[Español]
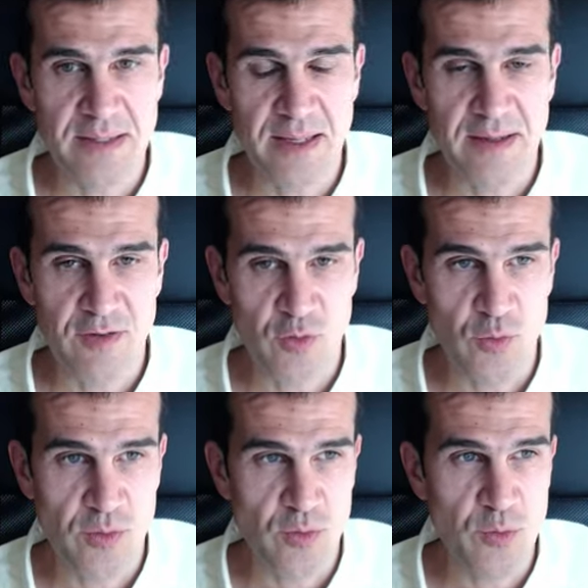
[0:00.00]
que es
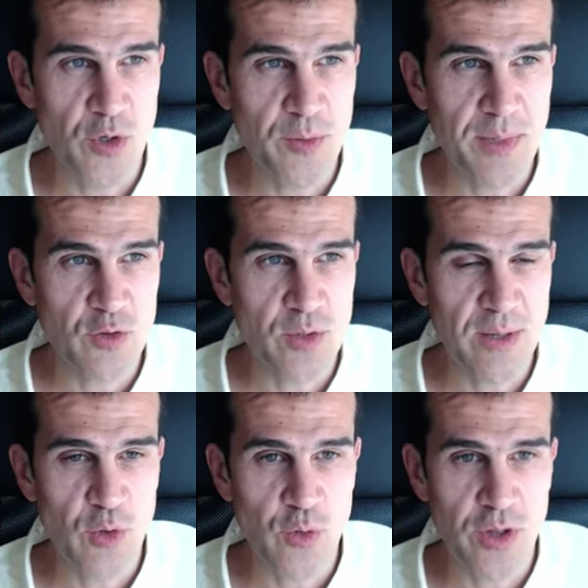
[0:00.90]
un, un, movimiento,
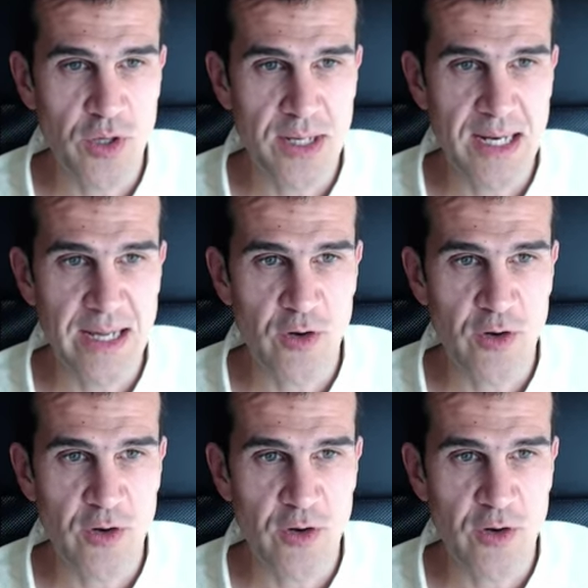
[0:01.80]
una evolución a